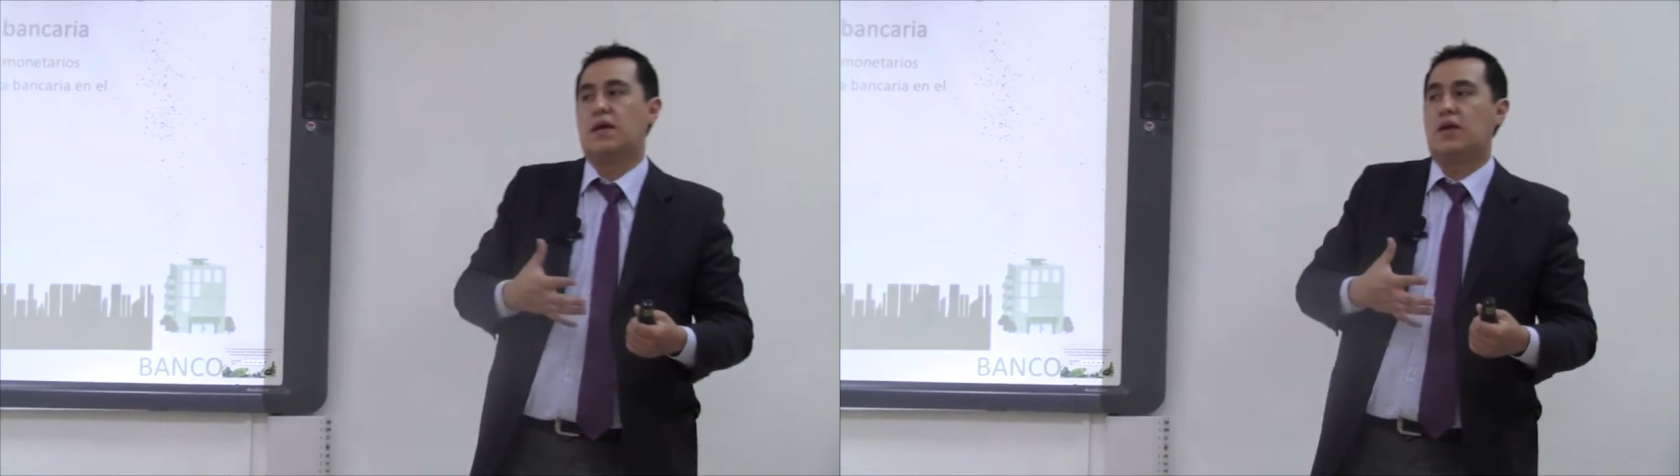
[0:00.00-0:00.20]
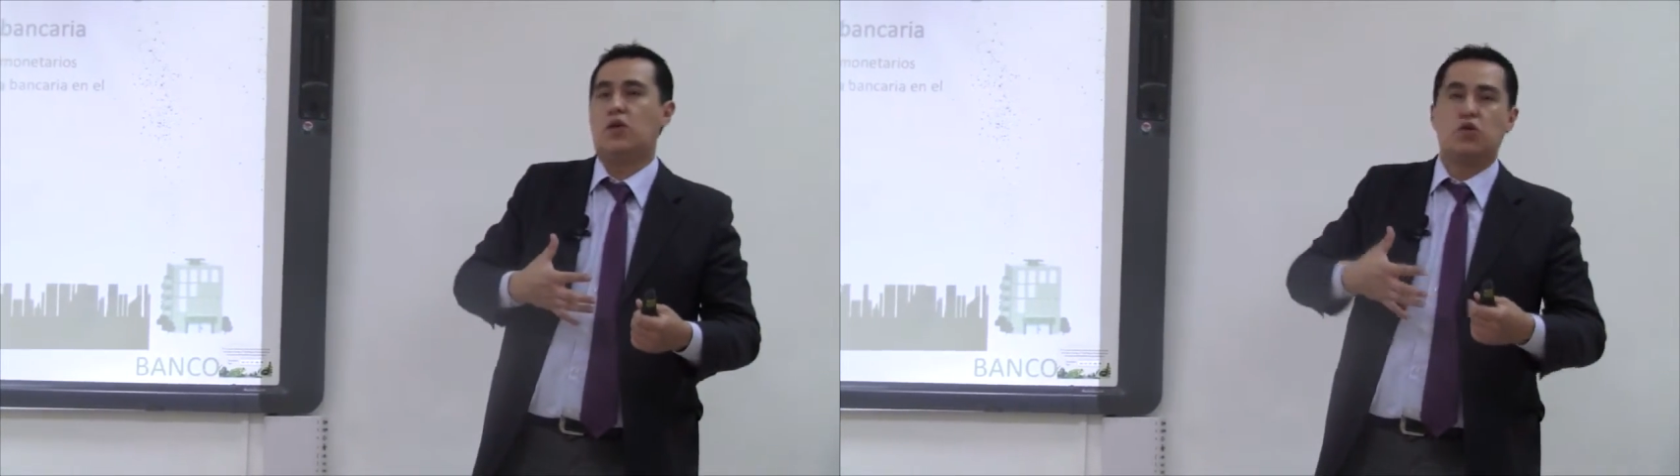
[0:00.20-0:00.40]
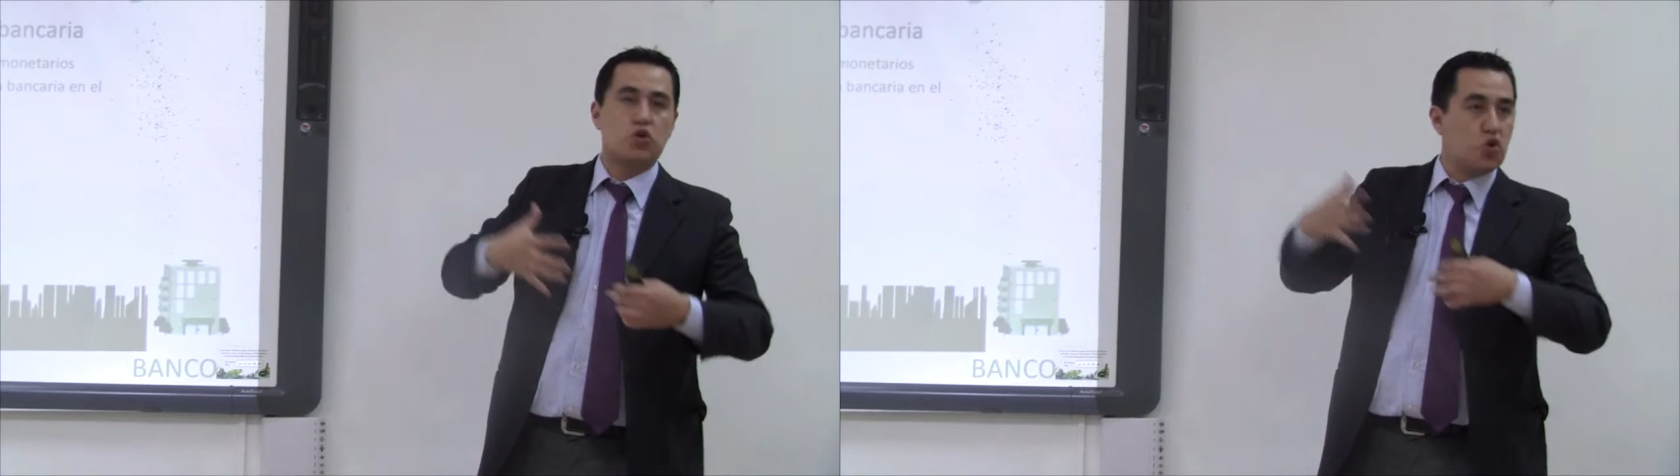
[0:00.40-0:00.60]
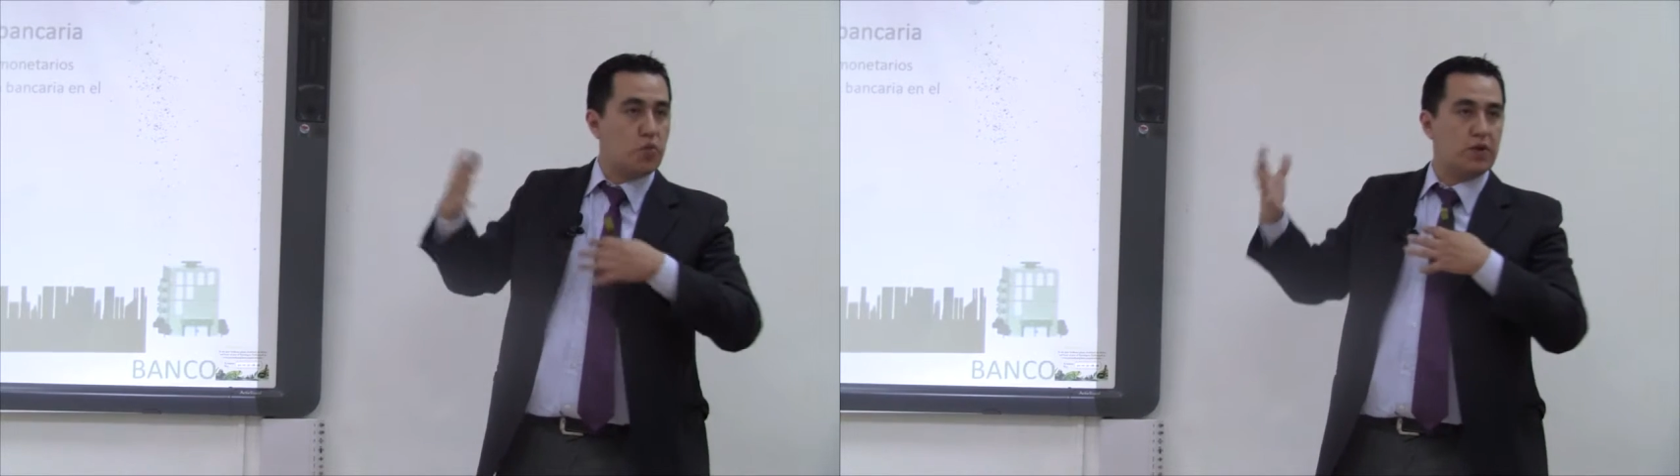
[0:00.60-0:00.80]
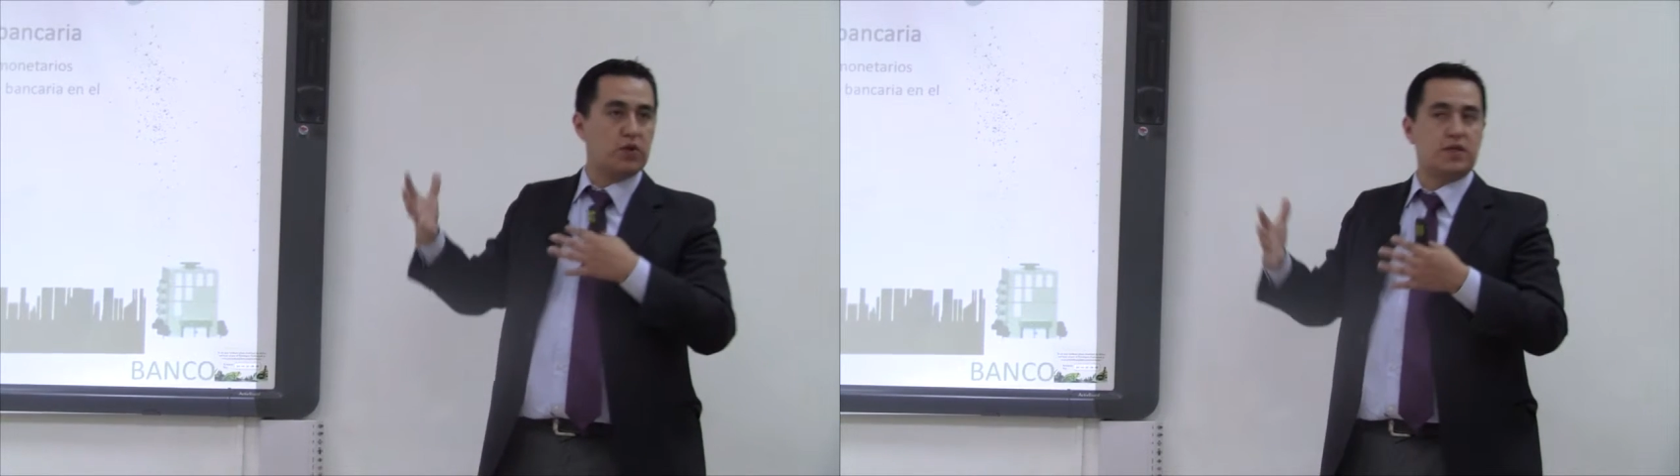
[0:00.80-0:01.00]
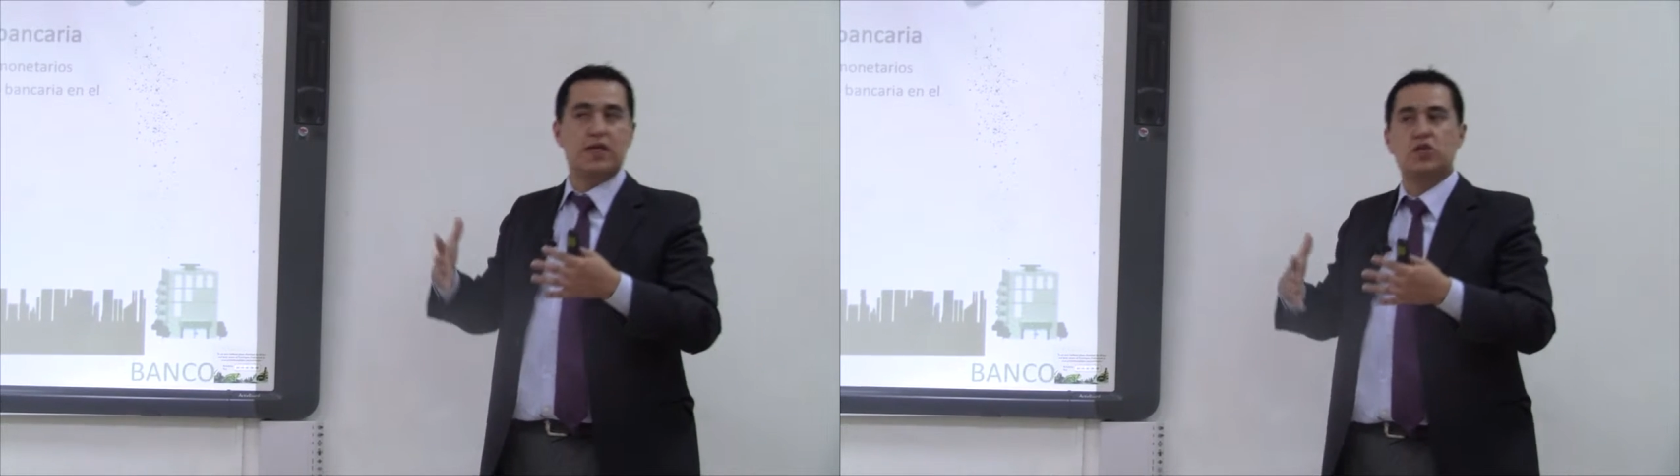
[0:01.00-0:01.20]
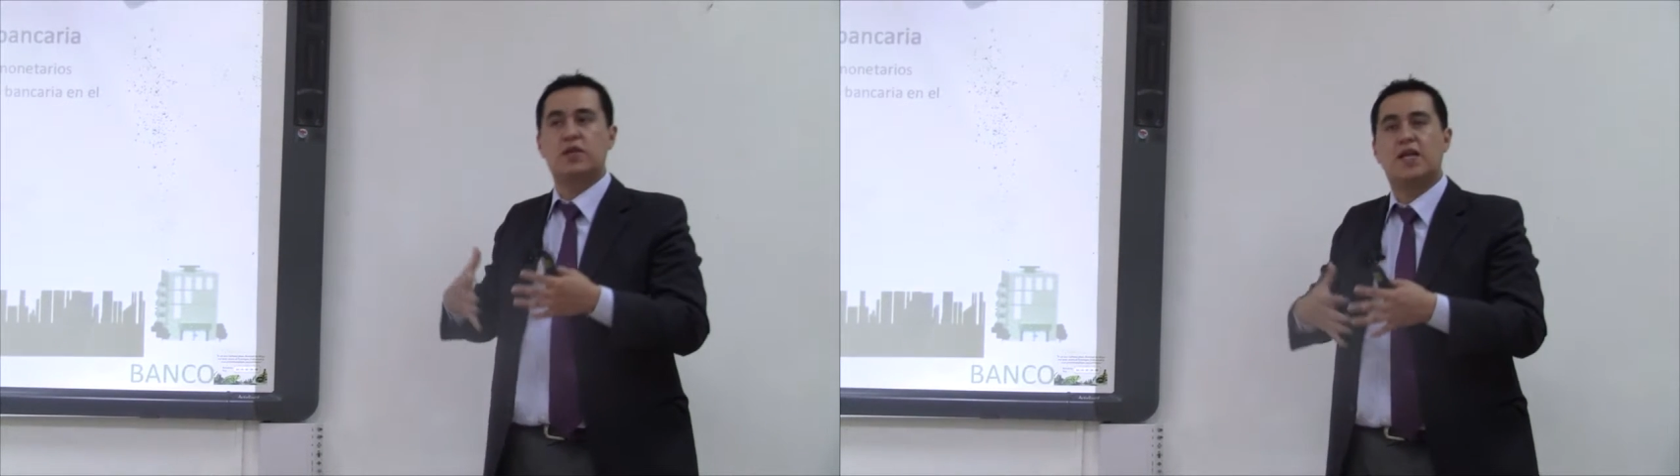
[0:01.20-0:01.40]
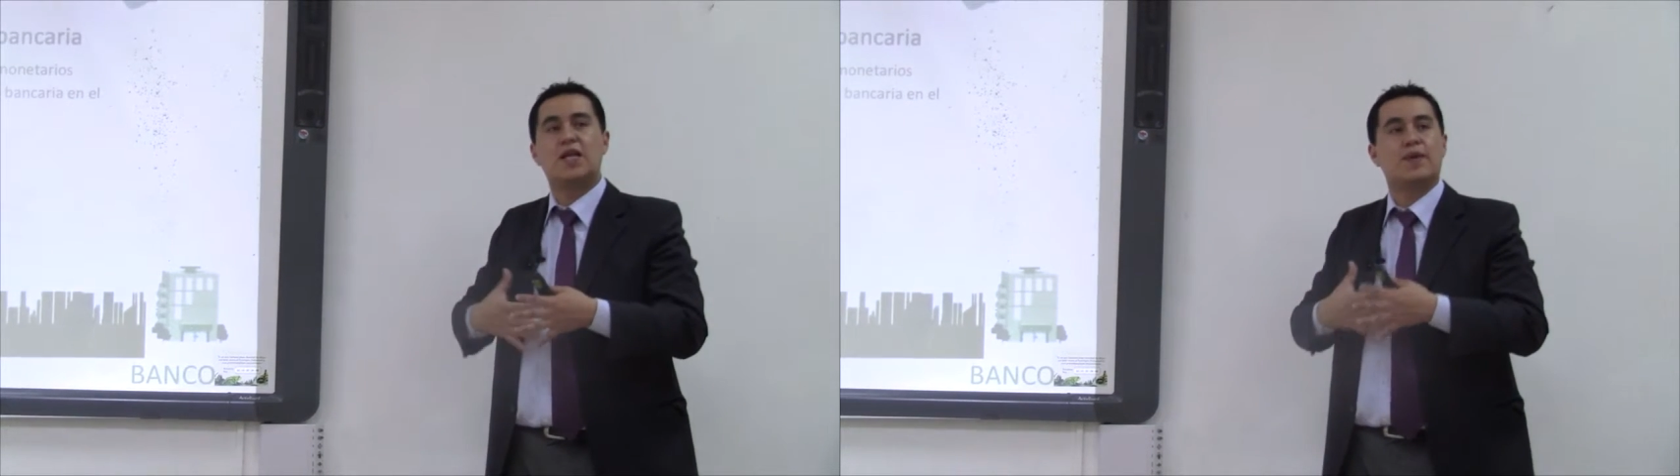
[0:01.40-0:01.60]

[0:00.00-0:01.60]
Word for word: y otros documentos adicionales,